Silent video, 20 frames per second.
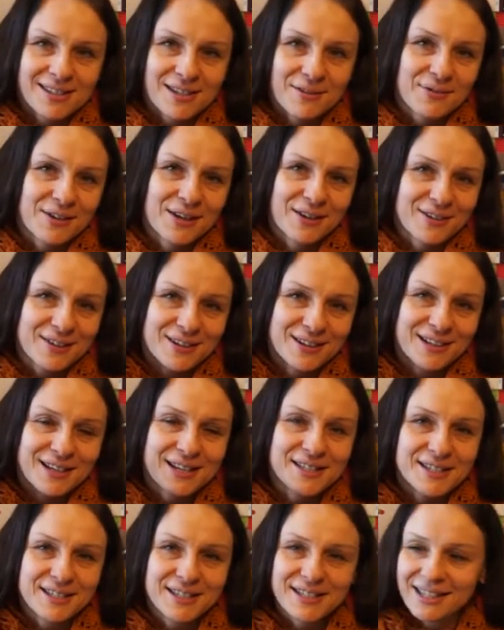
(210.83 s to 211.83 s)
Ça vient,
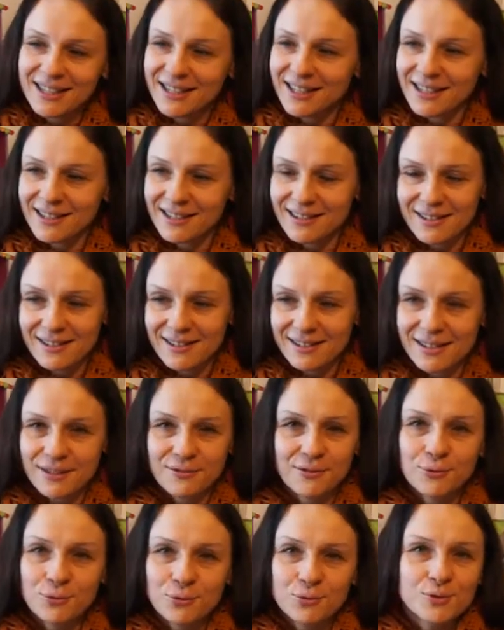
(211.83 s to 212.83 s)
les idées, ça
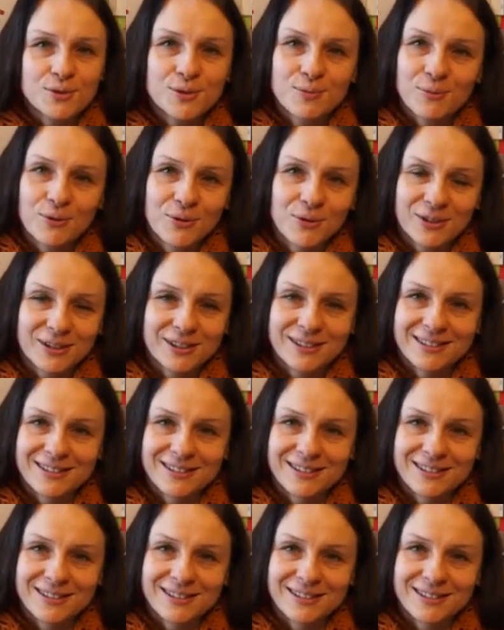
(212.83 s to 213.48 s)
vient tout doucement.